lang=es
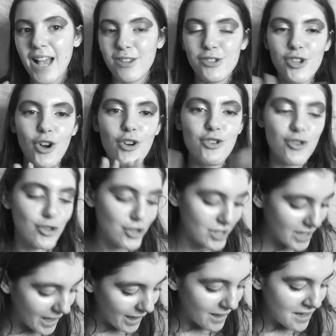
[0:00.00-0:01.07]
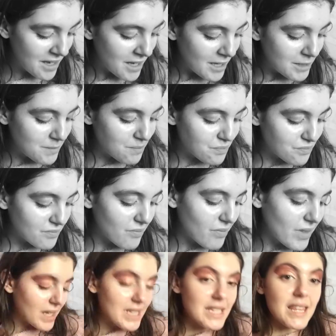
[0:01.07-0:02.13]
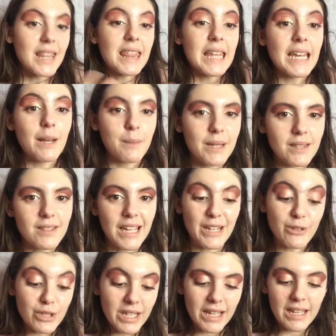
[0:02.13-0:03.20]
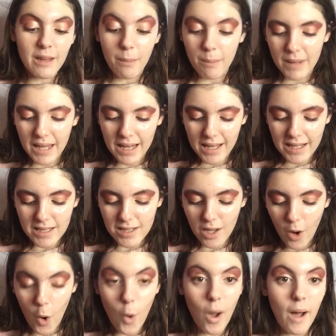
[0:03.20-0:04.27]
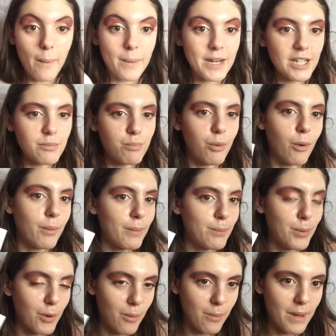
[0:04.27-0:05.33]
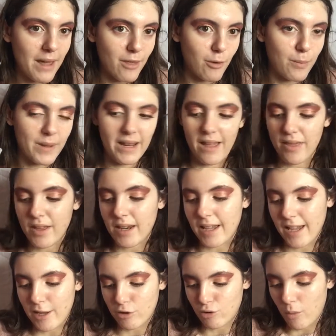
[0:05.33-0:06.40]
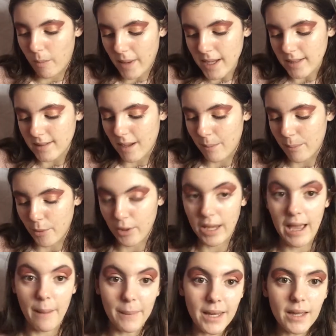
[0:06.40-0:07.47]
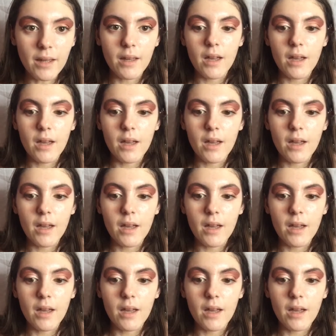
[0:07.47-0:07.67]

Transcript: Yo no sé, sinceramente, no sé en qué pieles lo habréis probado para decir que esto pasa, porque a mí,